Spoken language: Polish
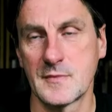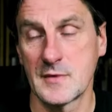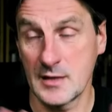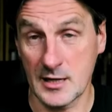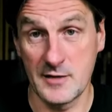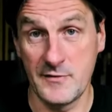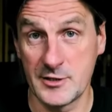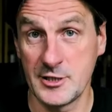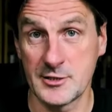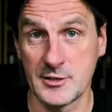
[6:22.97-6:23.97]
Takie dwie
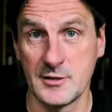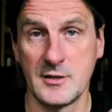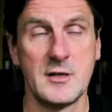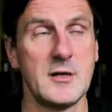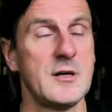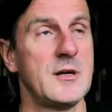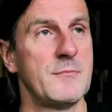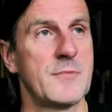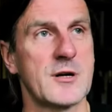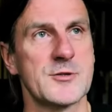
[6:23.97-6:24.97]
rzeczy
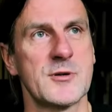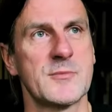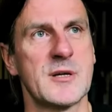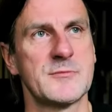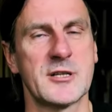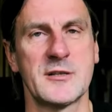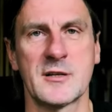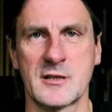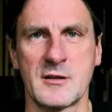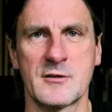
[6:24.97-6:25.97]
pokazują nam, że jednak
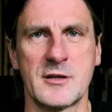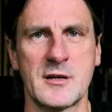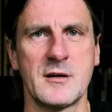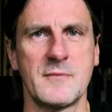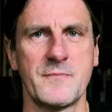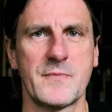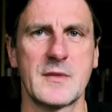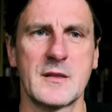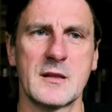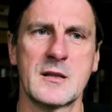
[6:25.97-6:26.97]
ta loteria,
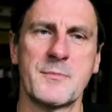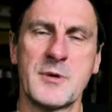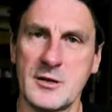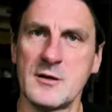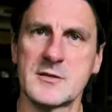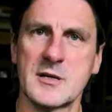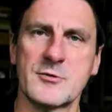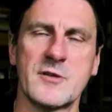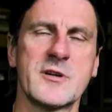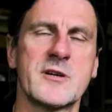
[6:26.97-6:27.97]
te pieniądze,
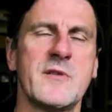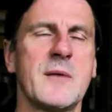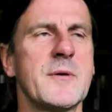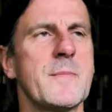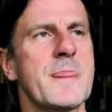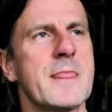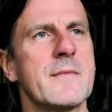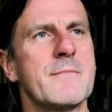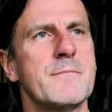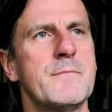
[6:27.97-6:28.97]
które wygrywamy,
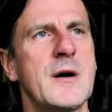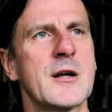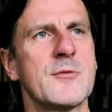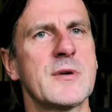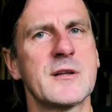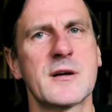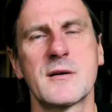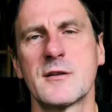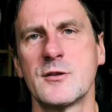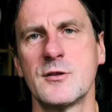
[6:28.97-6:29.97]
mają jednak
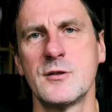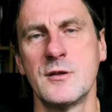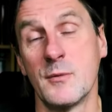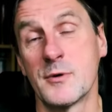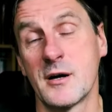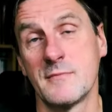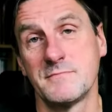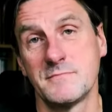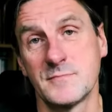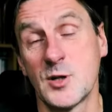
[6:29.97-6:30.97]
dobre,
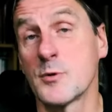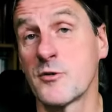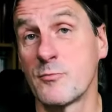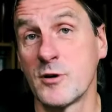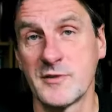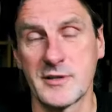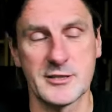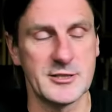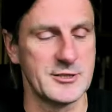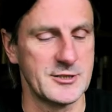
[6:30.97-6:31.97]
dobry wpływ na
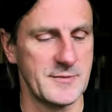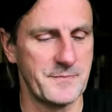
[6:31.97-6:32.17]
nasze życie.